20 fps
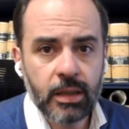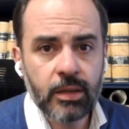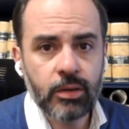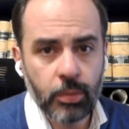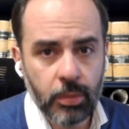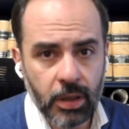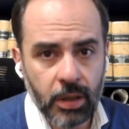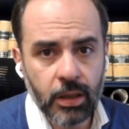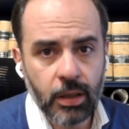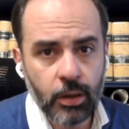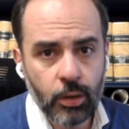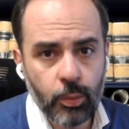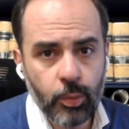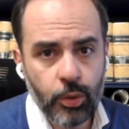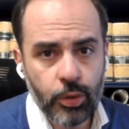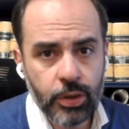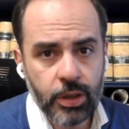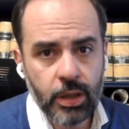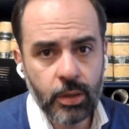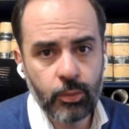y sobre el que lo
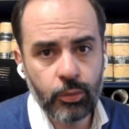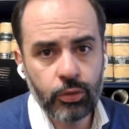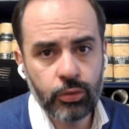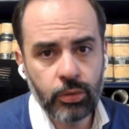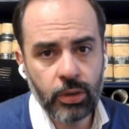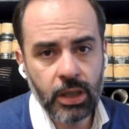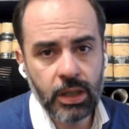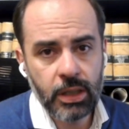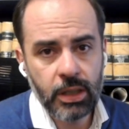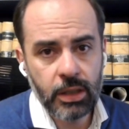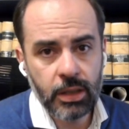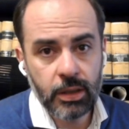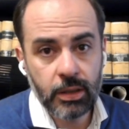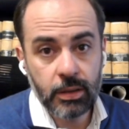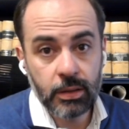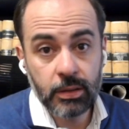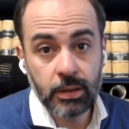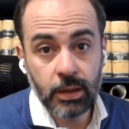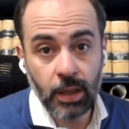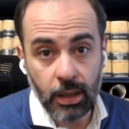podríamos eh,
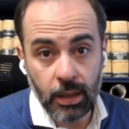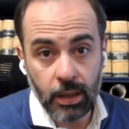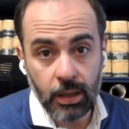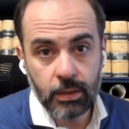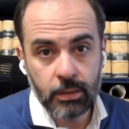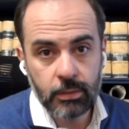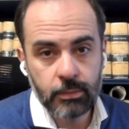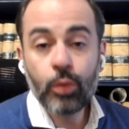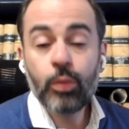tener.